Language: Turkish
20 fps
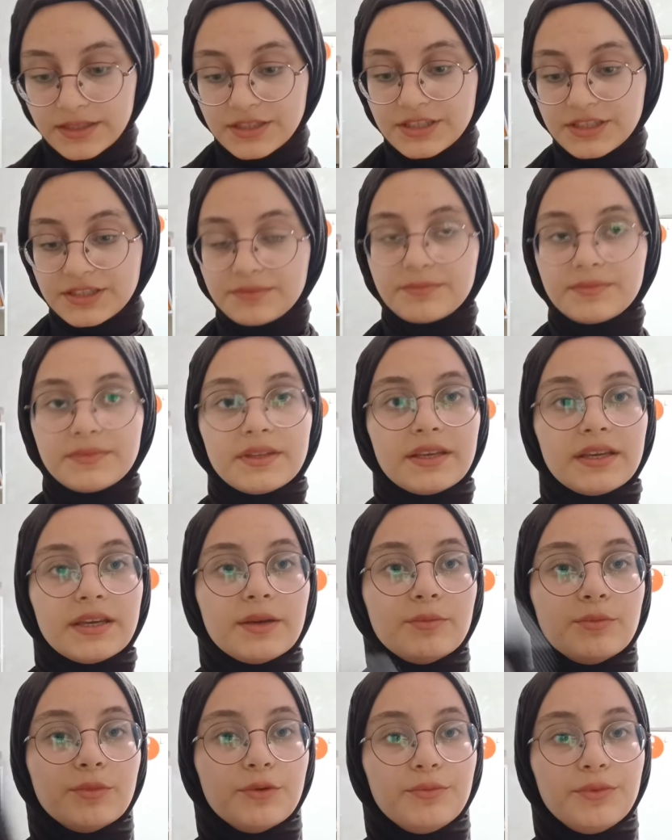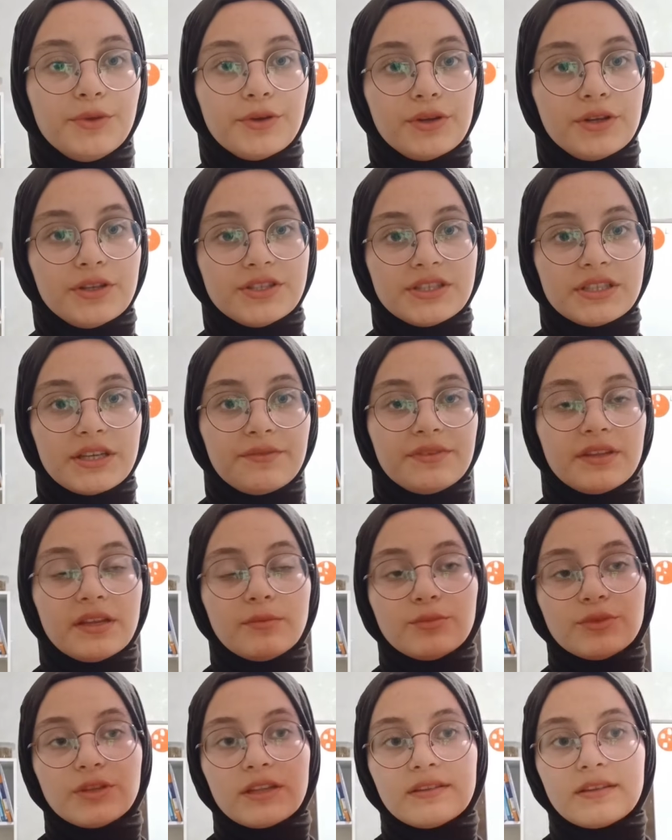Şimdi bu biyoloji
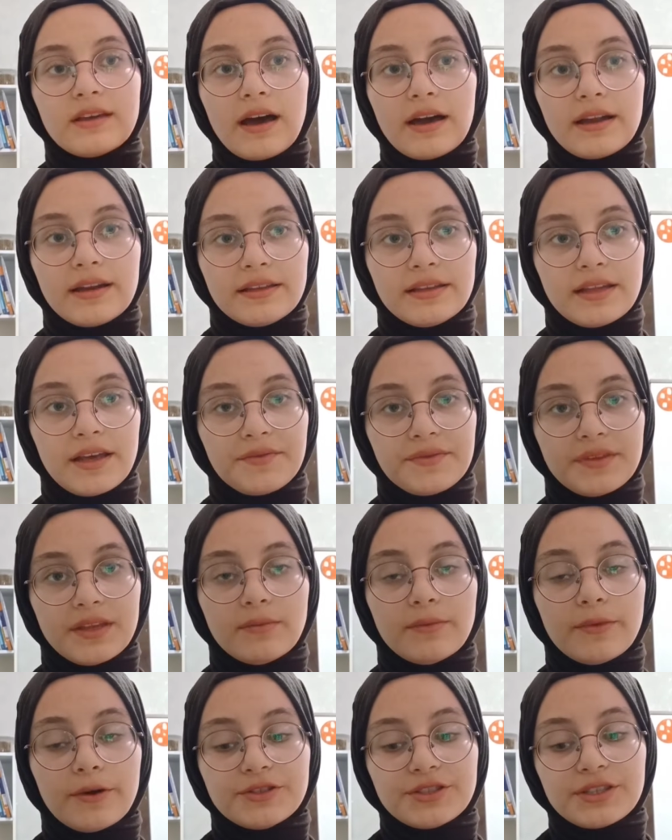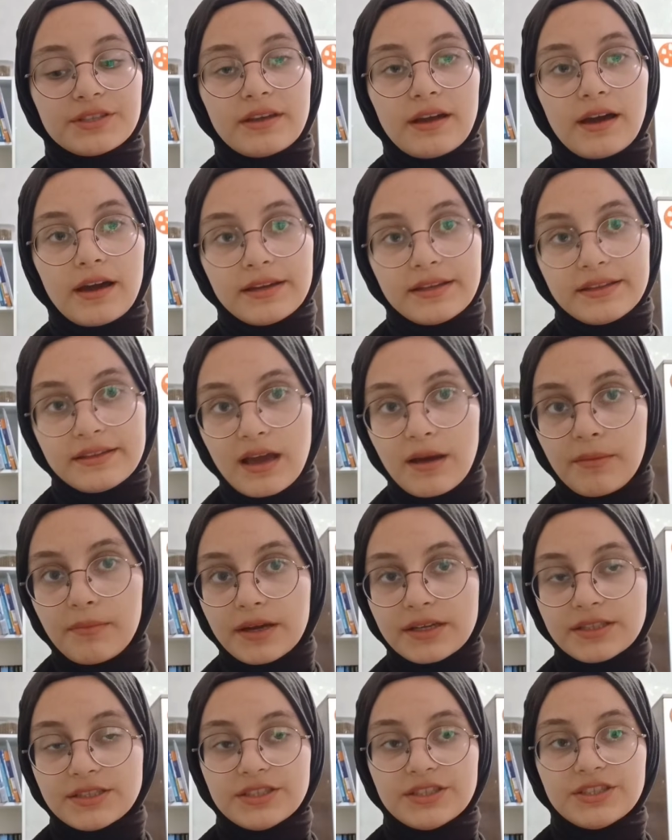defterim, bu da tarih defterim. Önce tarihten
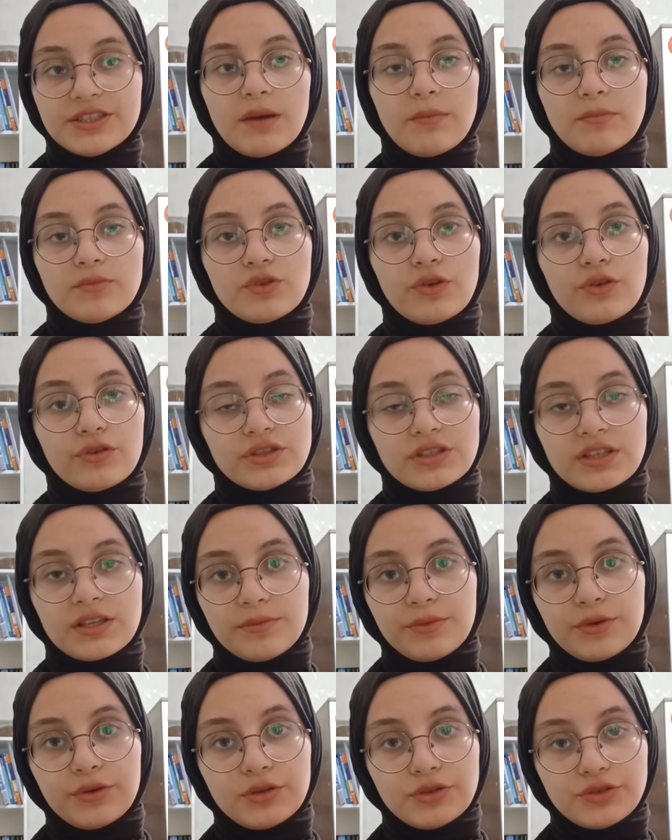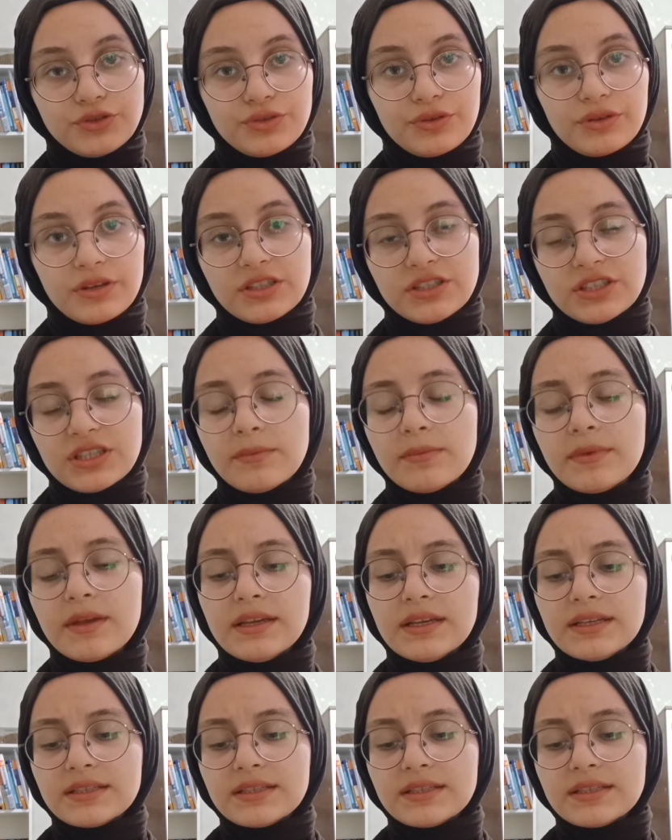başlayacağım. Sonrasında biyoloji okuyacağım.